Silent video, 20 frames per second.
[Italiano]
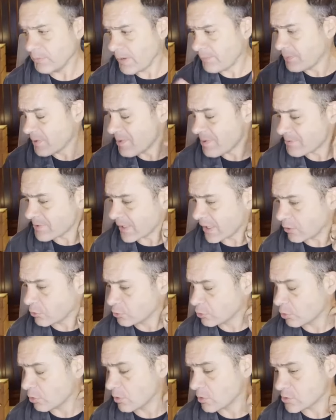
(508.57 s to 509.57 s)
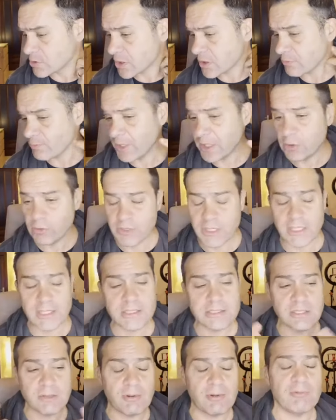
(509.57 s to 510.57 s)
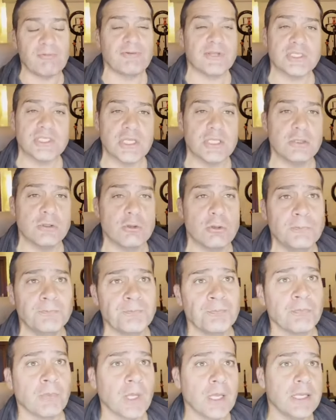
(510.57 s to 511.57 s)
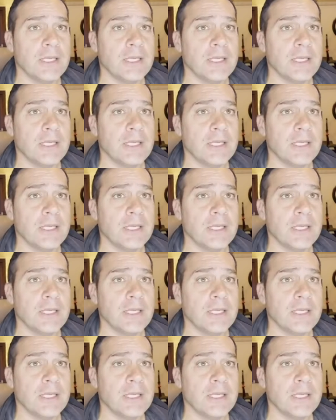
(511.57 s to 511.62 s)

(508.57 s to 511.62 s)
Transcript: Ma prima vi racconto qualcosa di bello, ieri stavamo facendo